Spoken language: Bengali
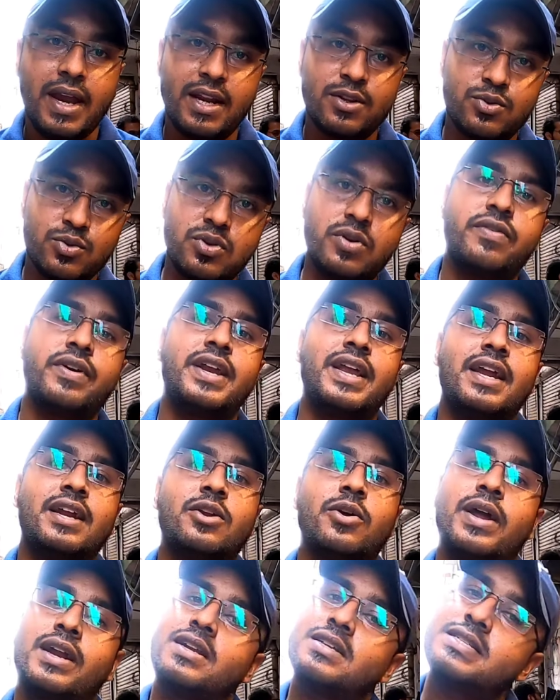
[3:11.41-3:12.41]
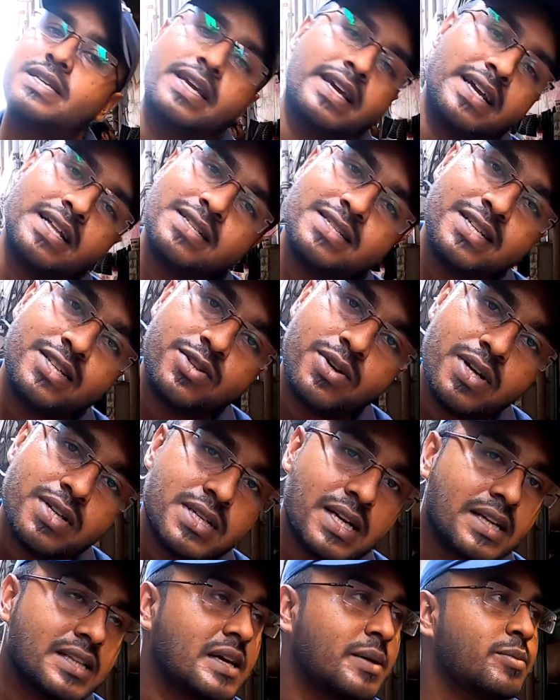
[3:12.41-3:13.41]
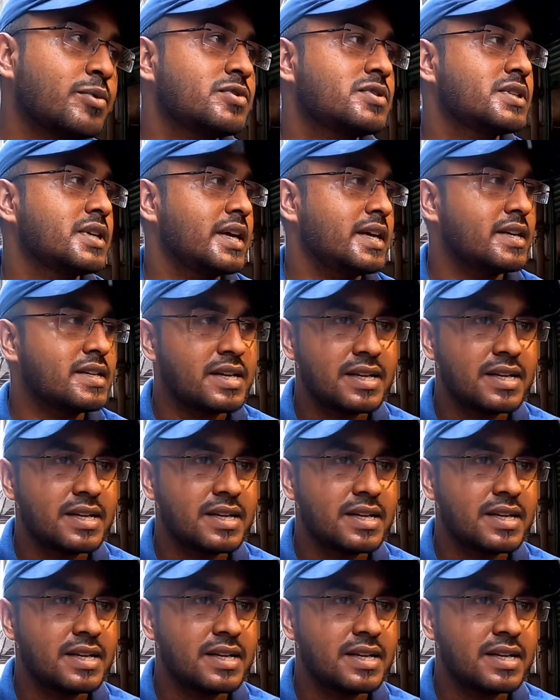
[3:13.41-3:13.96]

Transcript: এর দুটো ভেরিয়েন্ট হয় একটা সিঙ্গেল চিজ হয় যার দাম হচ্ছে